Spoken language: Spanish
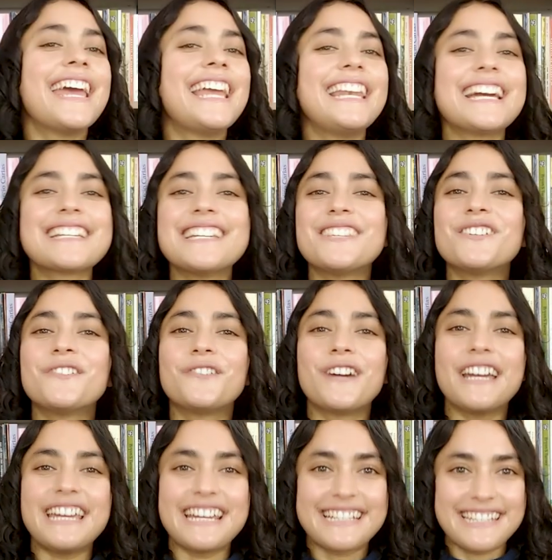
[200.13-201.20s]
El éxito
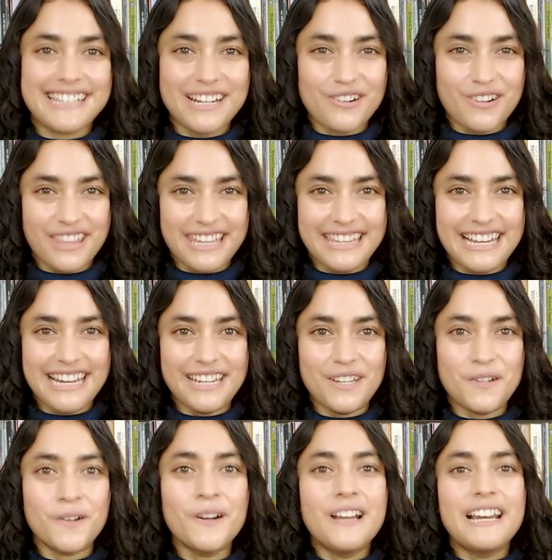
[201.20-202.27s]
fue
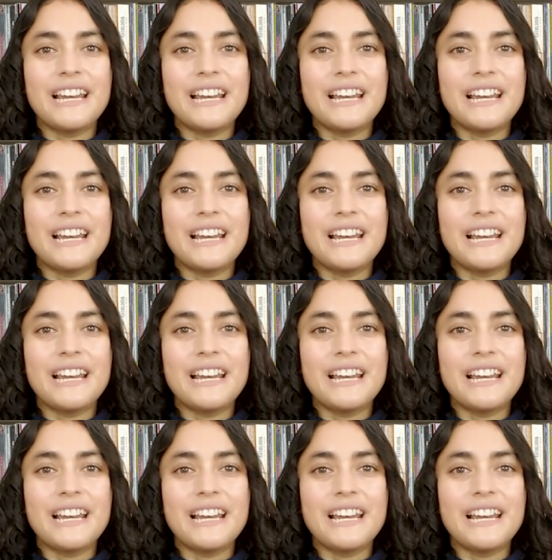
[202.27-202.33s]
extraordinario.